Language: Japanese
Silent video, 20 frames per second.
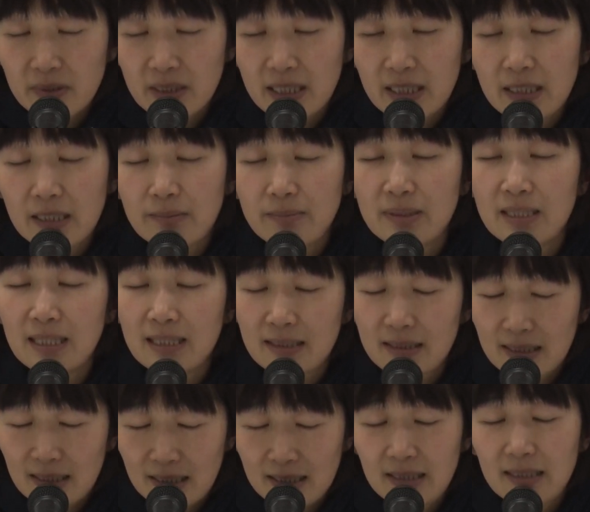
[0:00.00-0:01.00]
テレビだっ
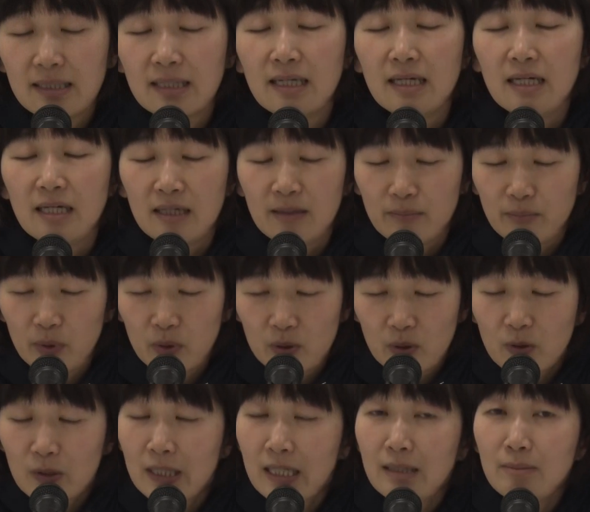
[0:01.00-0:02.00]
たり
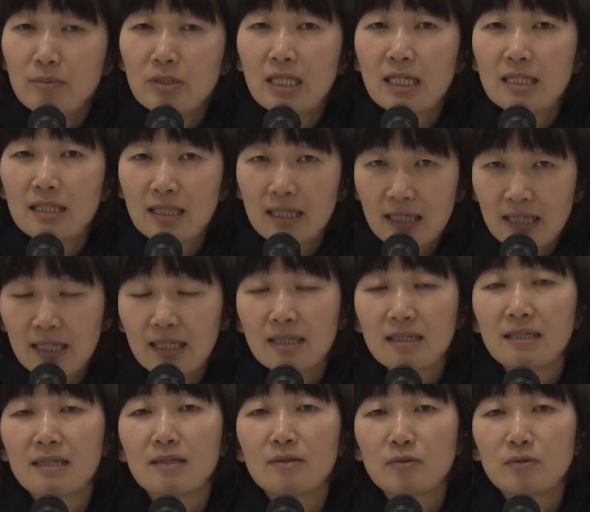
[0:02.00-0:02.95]
ボードゲームだったり